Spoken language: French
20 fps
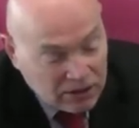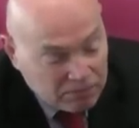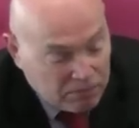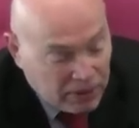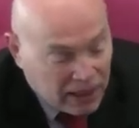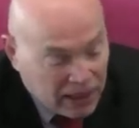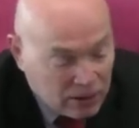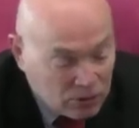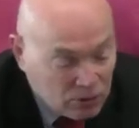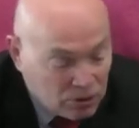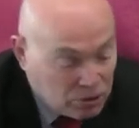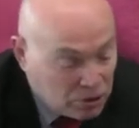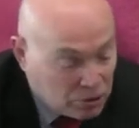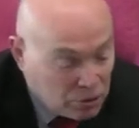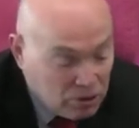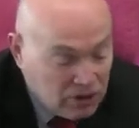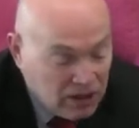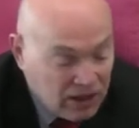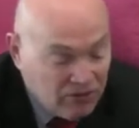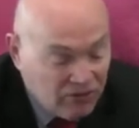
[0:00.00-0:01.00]
par ce
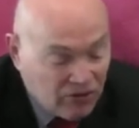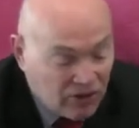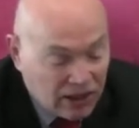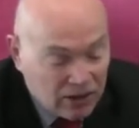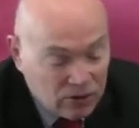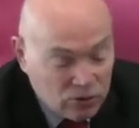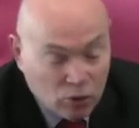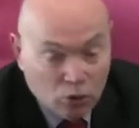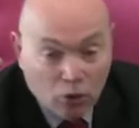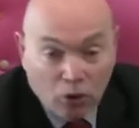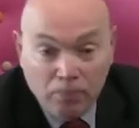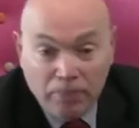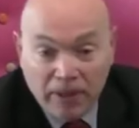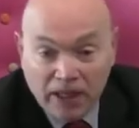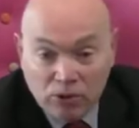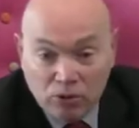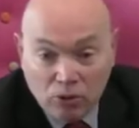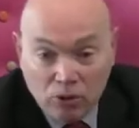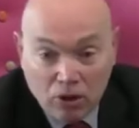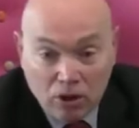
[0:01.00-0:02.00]
livre hein, de Robert
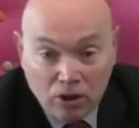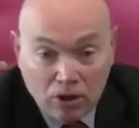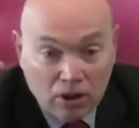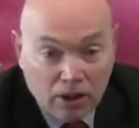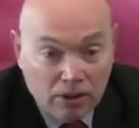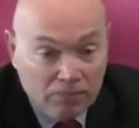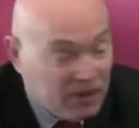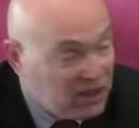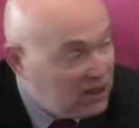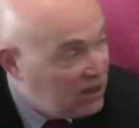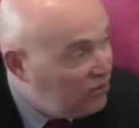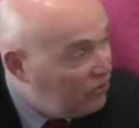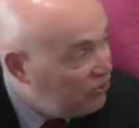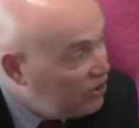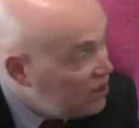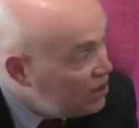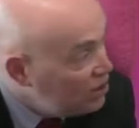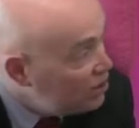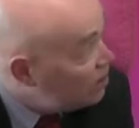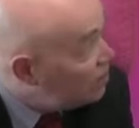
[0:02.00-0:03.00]
Delors, un
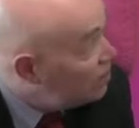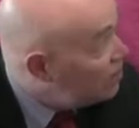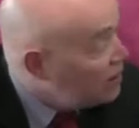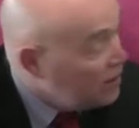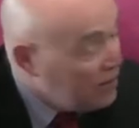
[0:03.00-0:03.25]
médiéviste,